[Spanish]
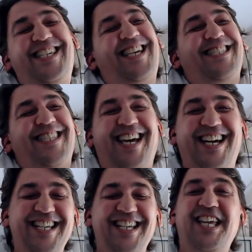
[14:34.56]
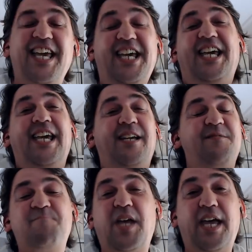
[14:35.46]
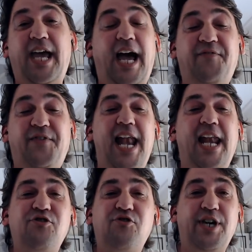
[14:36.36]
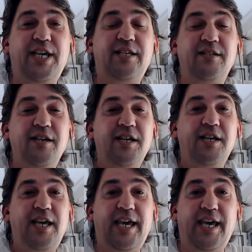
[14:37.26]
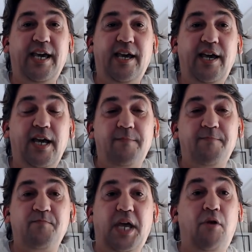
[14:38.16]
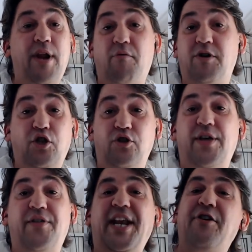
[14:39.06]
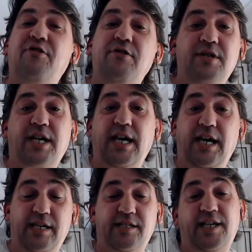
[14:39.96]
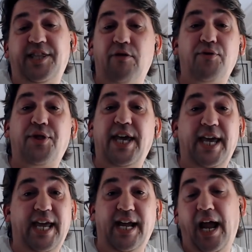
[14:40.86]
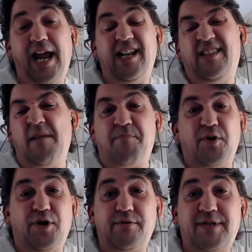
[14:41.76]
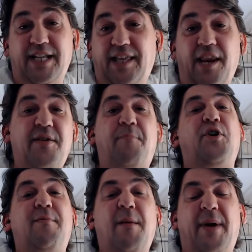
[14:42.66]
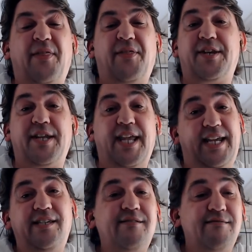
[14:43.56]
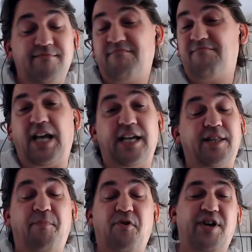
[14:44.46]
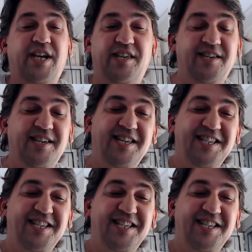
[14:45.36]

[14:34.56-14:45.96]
y ya está. Eh, al final esto es, eh, es una cuestión de dinero que se traduce en el tiempo que tienes disponible para hacer X. O sea, tampoco hay que